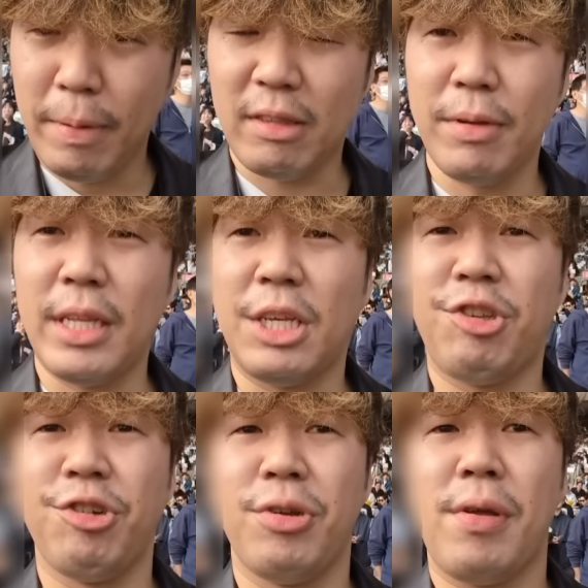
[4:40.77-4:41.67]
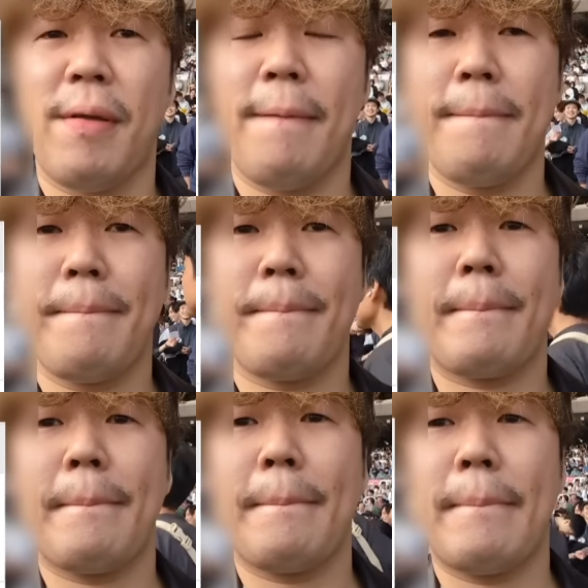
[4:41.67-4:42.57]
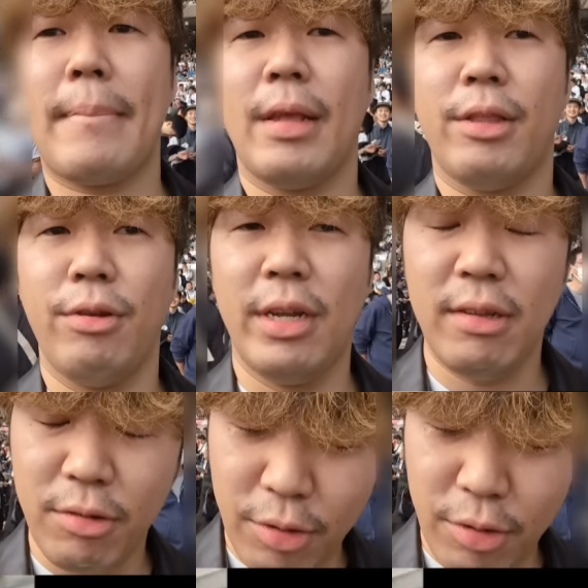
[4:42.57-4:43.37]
発目的中とりあえ